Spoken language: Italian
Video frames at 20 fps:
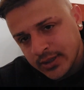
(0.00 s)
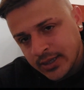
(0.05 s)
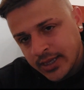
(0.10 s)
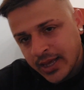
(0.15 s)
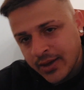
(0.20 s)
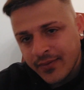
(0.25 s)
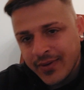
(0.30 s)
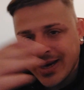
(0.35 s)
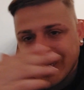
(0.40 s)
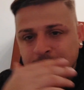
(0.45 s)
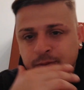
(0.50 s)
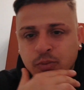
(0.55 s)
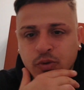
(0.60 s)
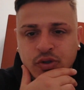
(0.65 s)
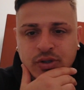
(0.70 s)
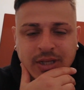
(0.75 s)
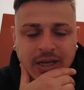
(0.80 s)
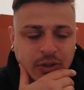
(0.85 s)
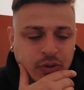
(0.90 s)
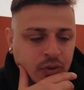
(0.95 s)
che verrà
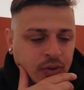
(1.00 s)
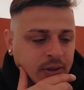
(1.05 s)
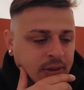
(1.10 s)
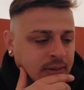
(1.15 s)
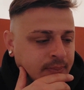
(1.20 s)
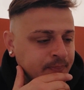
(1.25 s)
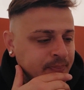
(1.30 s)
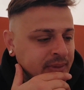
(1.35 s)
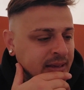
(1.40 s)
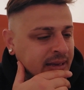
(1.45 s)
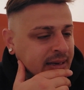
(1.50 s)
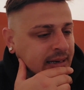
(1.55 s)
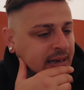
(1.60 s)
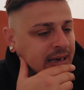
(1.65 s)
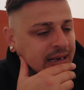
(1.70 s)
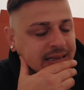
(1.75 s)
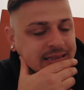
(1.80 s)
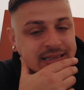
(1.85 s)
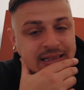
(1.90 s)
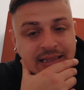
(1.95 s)
spostato
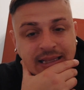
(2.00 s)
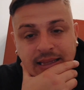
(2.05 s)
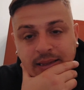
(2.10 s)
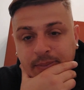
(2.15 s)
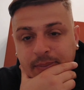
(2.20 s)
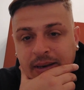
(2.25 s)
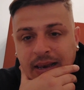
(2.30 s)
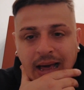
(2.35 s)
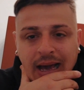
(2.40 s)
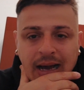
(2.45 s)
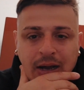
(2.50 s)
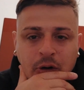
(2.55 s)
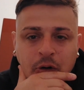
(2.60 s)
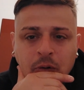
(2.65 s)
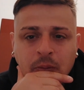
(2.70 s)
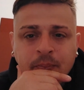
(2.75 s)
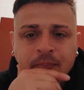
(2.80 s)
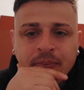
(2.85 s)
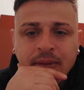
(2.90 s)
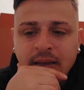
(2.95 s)
nella sede di
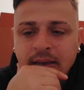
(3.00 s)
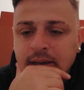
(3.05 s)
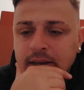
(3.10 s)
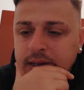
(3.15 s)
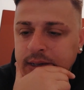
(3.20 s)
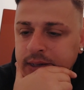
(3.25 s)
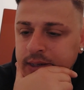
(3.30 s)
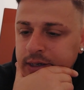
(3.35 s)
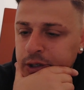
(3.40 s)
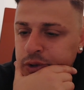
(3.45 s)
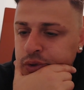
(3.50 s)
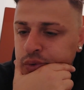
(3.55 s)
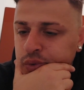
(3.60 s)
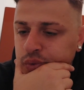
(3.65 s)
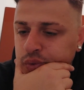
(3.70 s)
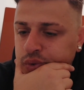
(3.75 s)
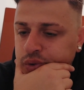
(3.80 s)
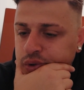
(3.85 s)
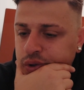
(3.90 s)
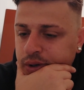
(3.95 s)
Milano uh, il
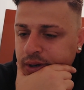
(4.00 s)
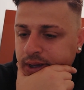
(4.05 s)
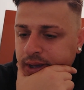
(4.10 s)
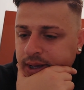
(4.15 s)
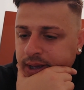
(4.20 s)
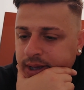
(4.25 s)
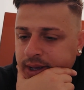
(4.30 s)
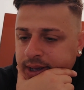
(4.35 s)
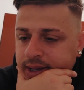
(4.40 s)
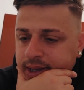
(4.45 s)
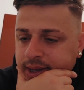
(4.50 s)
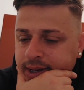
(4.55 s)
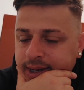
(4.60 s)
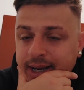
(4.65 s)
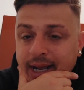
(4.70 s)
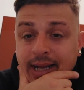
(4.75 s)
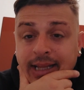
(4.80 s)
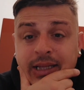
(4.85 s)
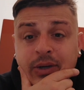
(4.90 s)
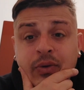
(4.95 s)
tutto e
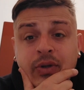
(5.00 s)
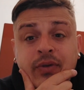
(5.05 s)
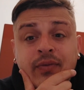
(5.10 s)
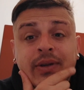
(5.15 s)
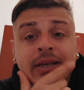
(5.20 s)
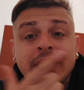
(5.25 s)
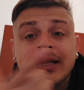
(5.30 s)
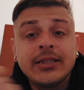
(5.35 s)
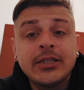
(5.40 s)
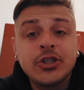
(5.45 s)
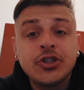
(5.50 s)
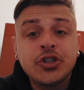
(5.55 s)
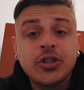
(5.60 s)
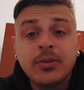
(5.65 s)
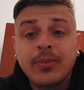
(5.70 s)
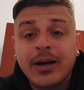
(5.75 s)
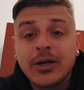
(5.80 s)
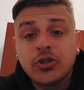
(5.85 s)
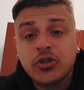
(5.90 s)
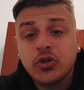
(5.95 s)
niente, quindi fino al 10 di
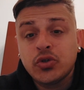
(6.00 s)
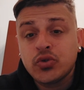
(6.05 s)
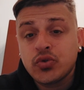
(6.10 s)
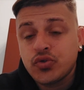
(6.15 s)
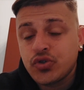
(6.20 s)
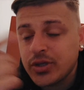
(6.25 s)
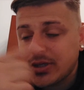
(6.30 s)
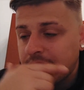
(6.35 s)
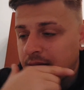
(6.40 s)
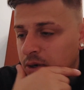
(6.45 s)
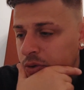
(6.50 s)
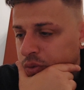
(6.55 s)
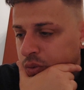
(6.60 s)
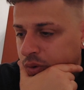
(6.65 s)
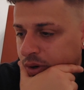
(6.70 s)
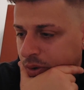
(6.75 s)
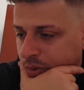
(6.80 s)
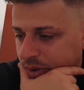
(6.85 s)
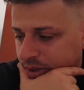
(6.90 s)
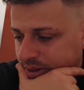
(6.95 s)
maggio non succederà
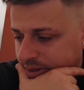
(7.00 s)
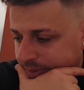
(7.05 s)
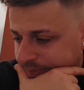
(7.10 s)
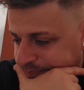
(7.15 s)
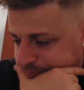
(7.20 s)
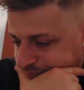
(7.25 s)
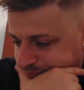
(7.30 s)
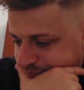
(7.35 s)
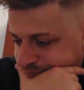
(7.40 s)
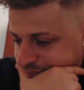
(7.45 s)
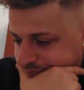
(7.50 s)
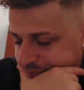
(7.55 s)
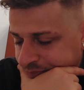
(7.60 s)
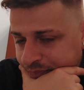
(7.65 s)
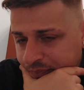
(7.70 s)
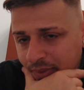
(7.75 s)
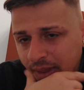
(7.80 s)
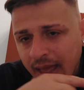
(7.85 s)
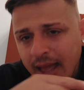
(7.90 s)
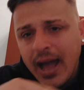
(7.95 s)
nulla, quindi
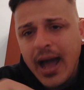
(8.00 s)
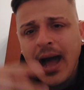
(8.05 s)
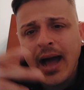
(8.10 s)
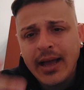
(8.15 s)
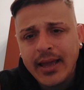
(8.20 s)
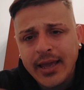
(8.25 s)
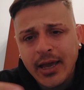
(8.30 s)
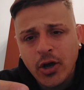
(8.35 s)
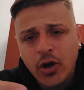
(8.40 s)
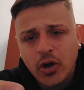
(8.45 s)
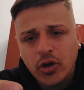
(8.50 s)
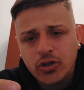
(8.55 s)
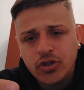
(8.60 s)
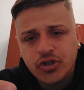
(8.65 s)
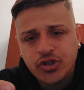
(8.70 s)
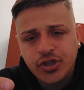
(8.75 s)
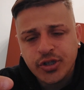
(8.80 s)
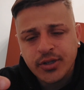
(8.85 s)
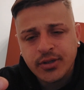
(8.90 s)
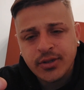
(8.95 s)
anche
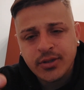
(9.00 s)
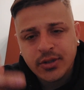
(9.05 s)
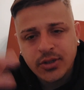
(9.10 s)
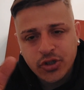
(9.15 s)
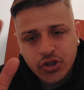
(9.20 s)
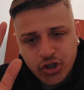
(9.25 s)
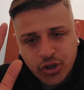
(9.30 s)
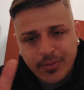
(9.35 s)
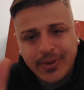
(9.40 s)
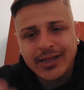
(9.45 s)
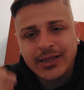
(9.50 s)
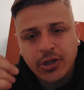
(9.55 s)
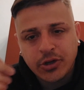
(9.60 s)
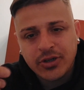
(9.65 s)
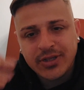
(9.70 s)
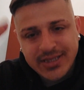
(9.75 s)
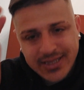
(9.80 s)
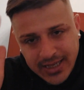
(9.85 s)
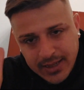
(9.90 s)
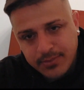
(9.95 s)
oggi ci mandano
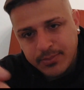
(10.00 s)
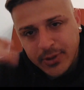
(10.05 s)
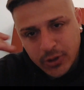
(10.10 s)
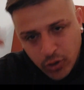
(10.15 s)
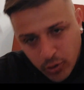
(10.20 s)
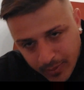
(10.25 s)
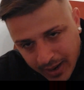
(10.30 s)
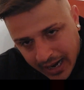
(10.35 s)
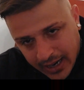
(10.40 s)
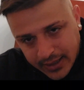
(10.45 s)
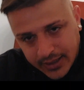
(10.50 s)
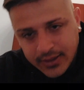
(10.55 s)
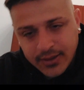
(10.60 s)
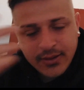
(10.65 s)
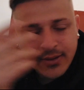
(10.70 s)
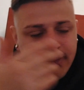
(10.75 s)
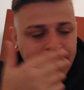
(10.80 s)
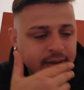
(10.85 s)
in Serie B domani